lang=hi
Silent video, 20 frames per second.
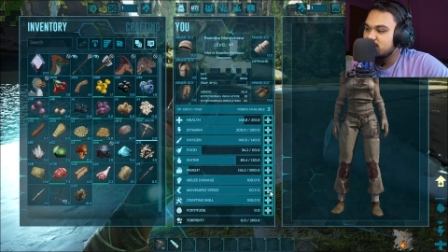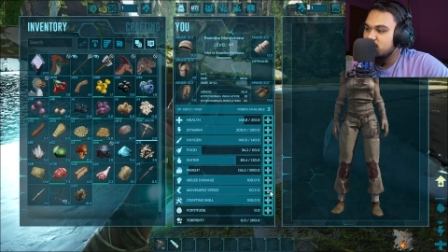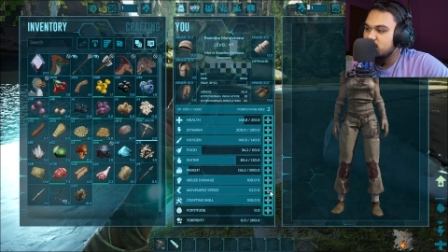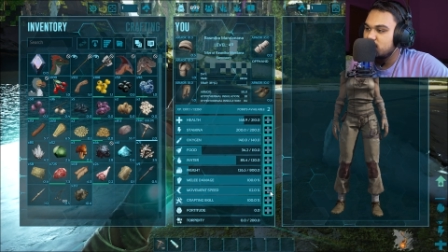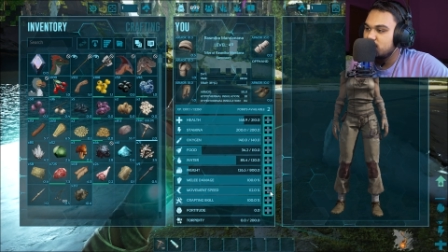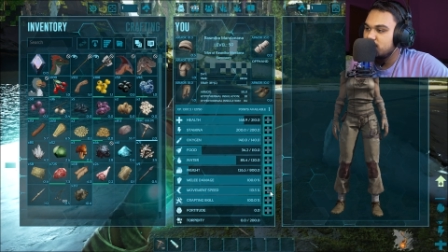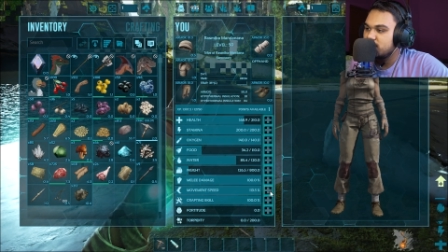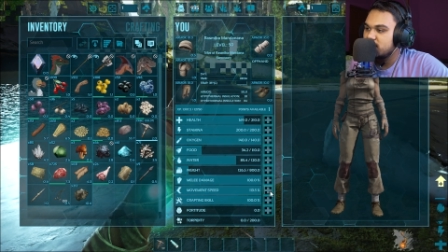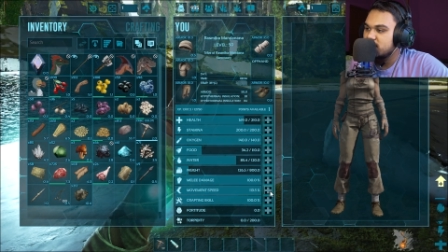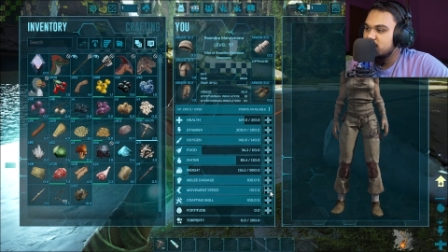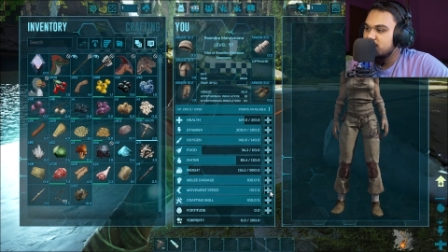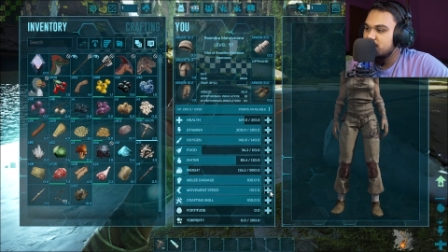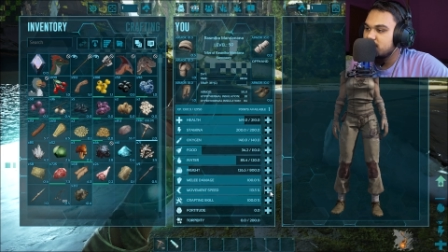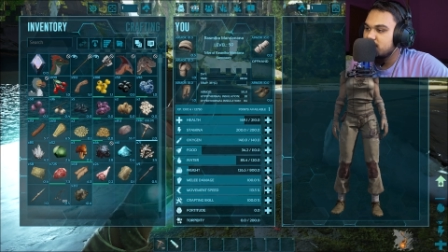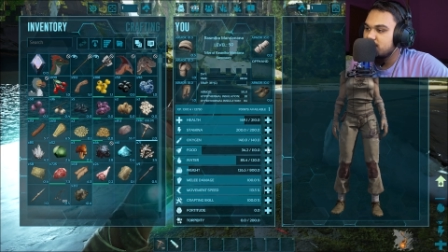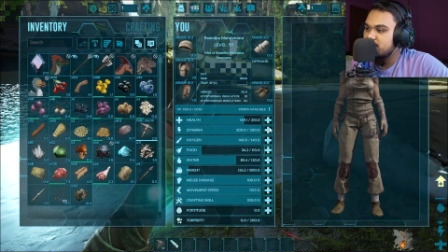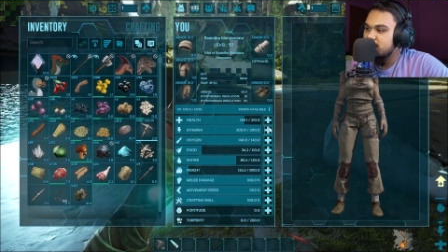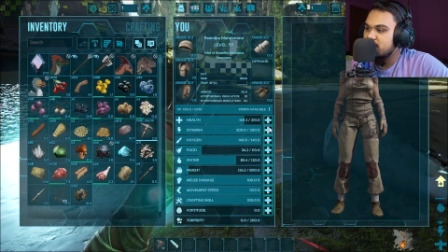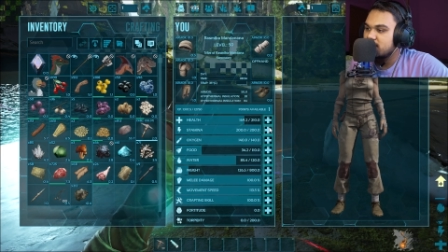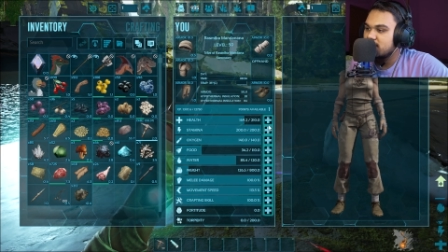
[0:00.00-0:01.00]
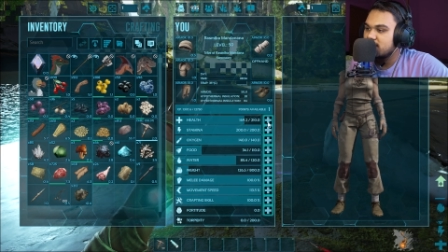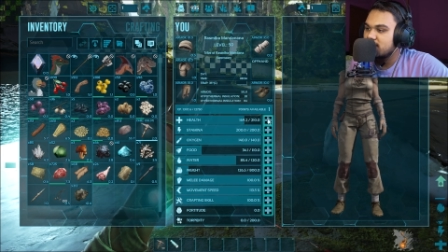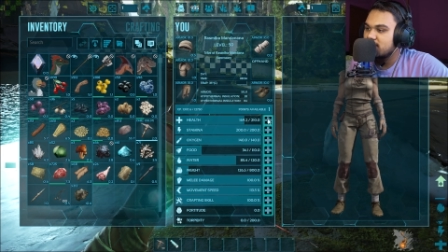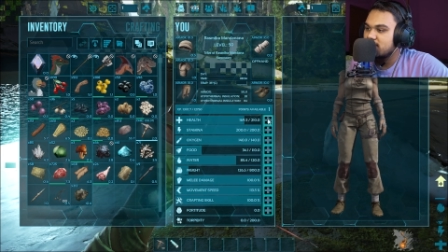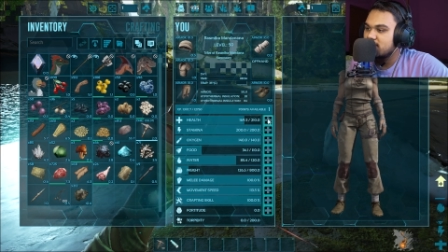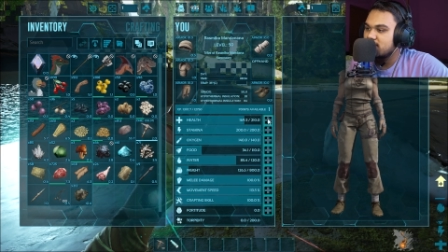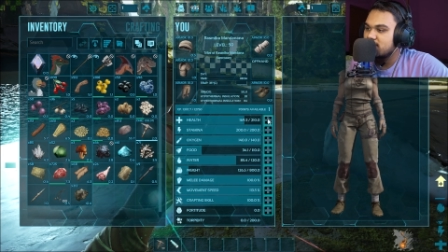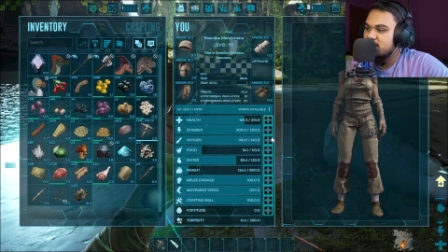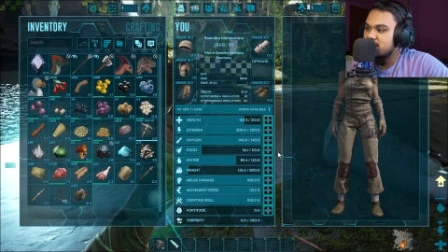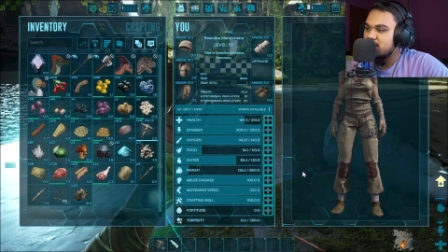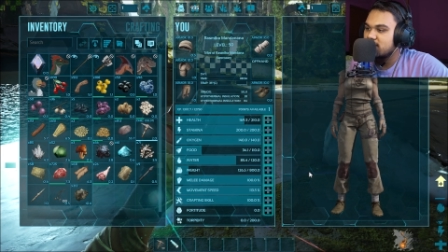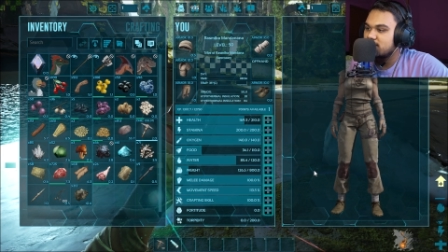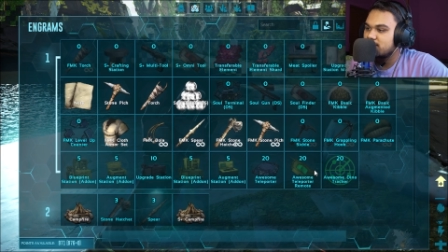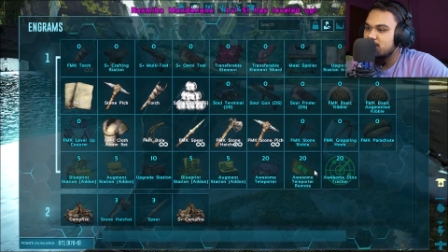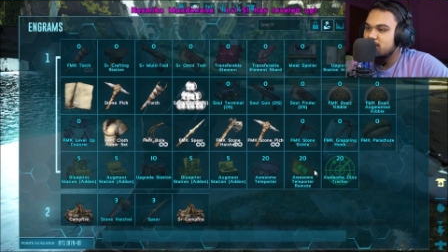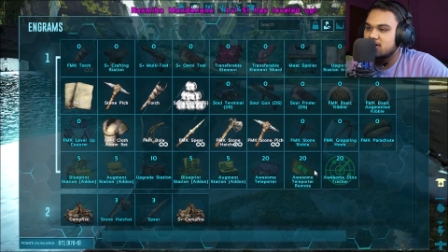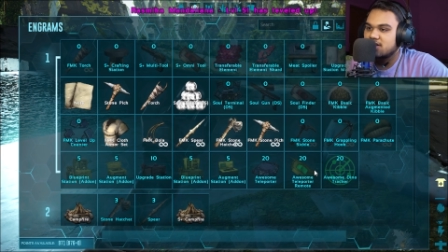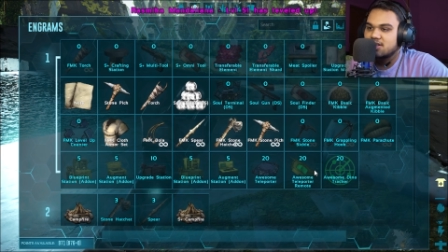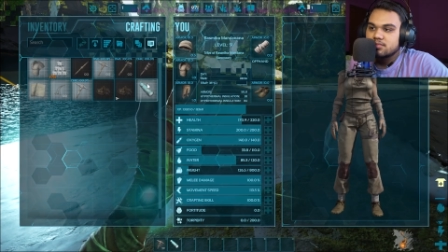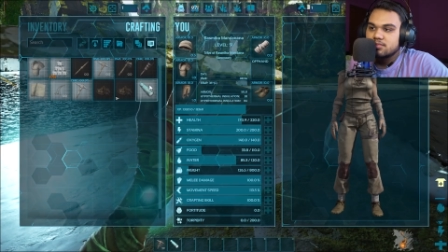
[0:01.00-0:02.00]
मूवमेंट स्पीड पे लगाओ और हेल्थ
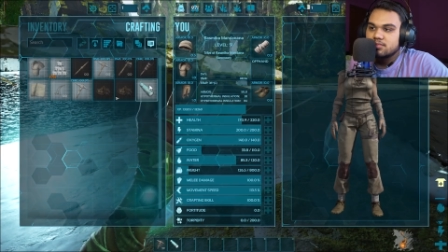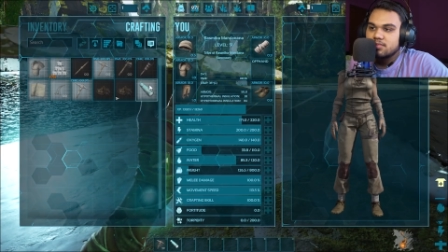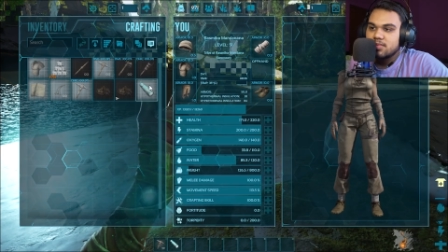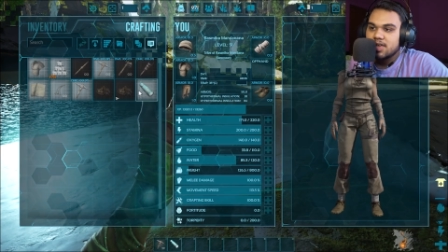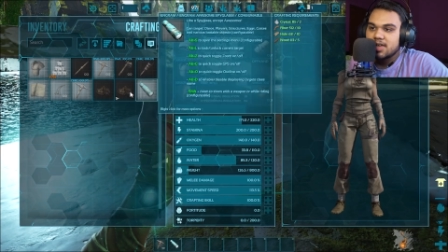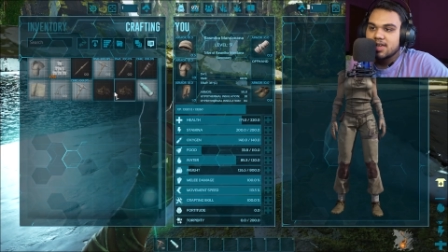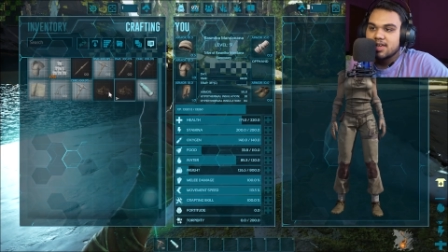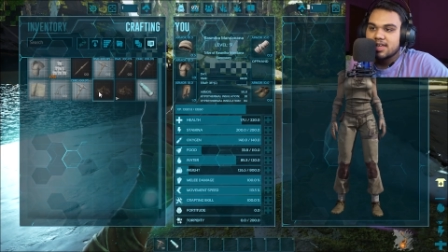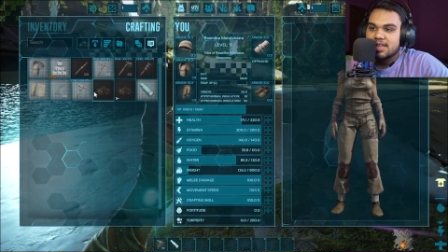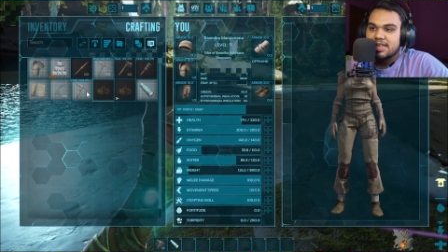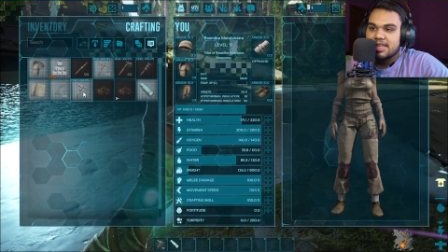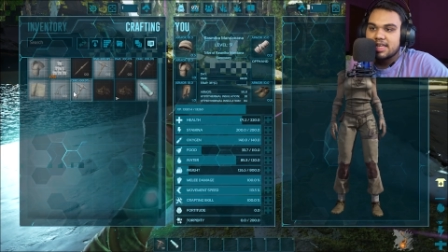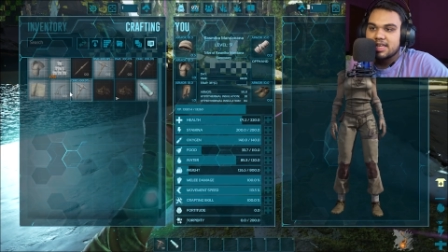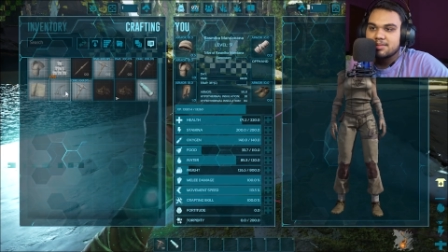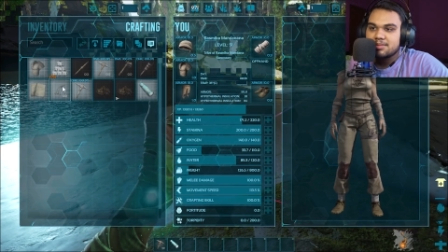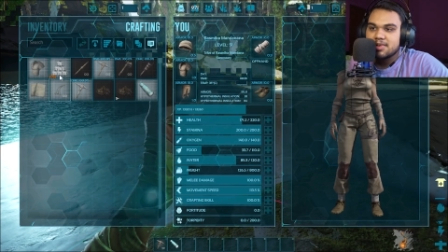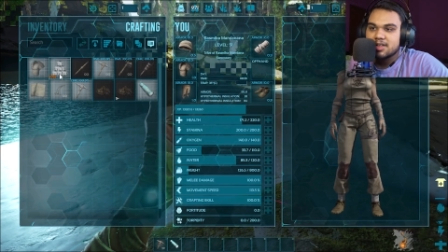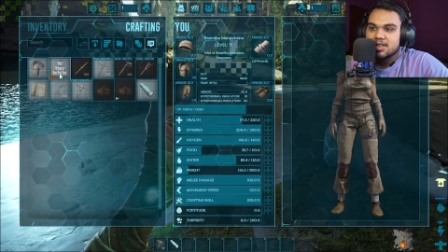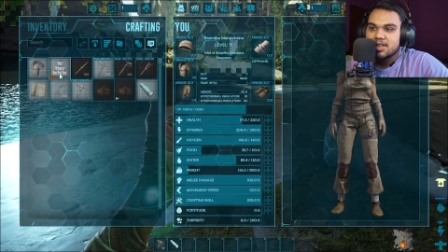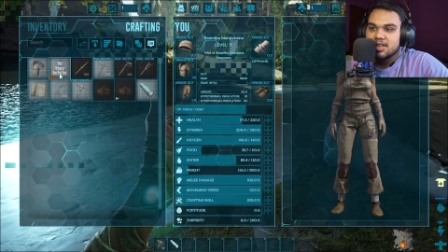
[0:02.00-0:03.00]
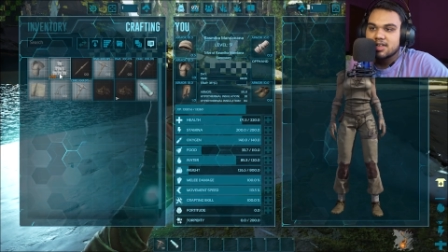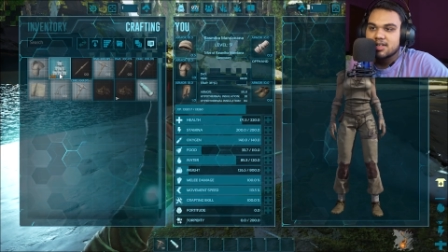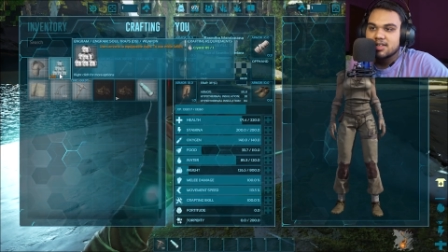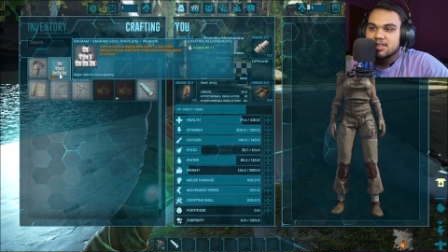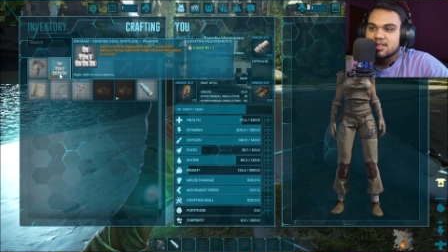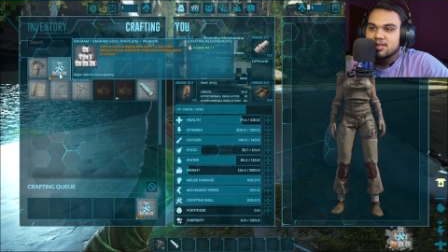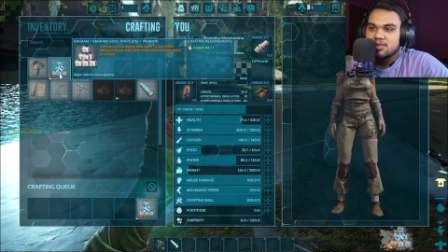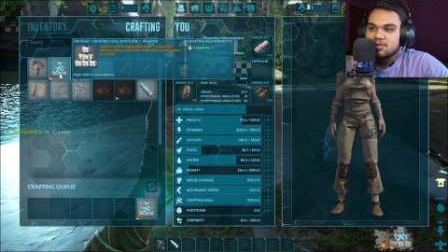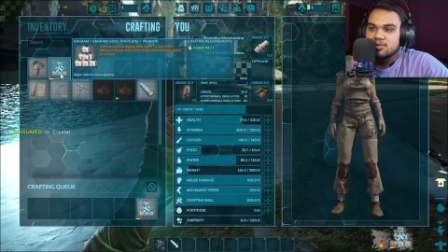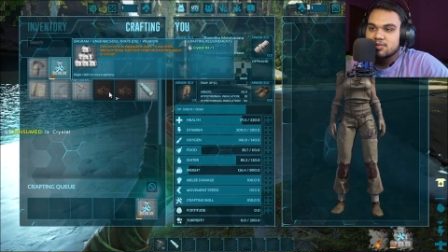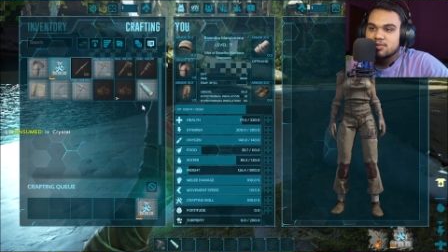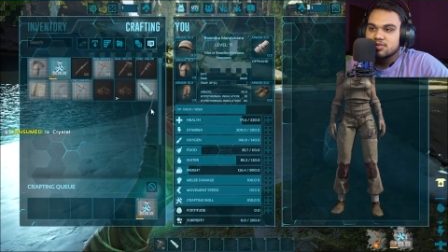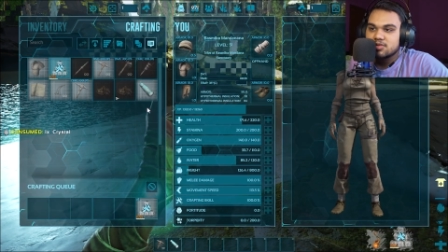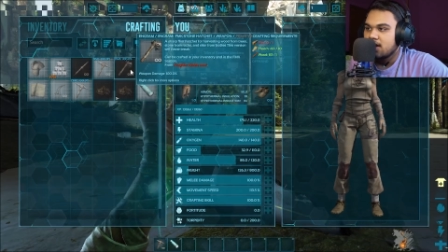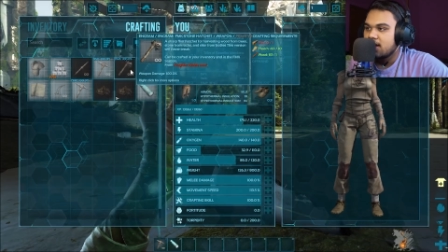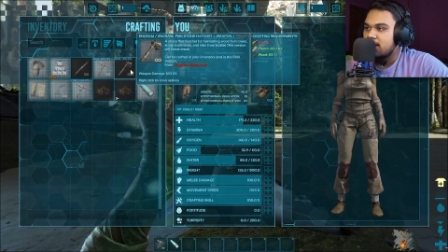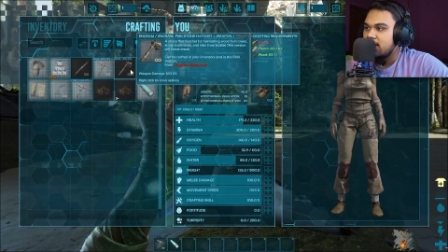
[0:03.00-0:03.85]
पे लगाओ मैं ये बना लेता हूँ कुछ